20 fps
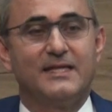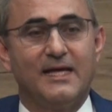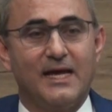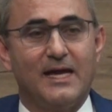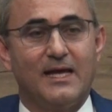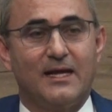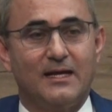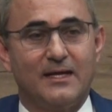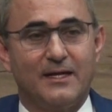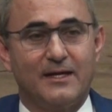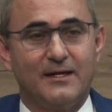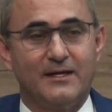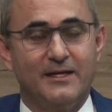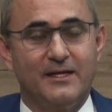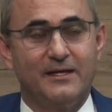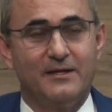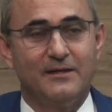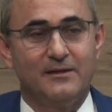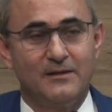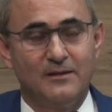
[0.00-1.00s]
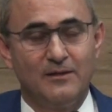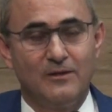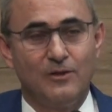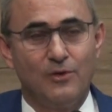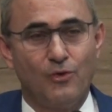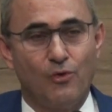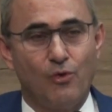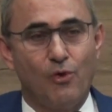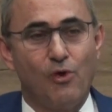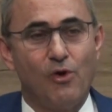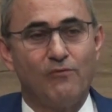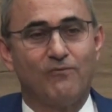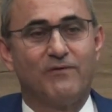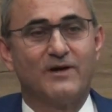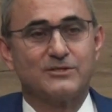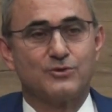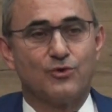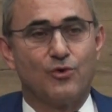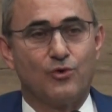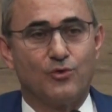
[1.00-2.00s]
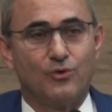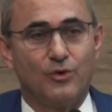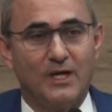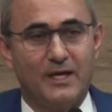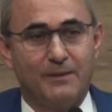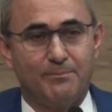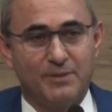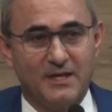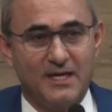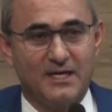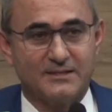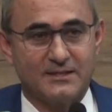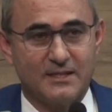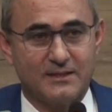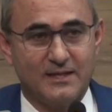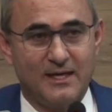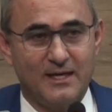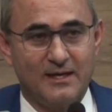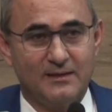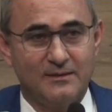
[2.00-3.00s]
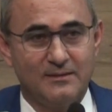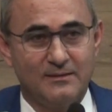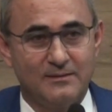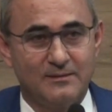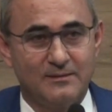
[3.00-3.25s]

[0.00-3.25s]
değerlerini o Vazokule plazada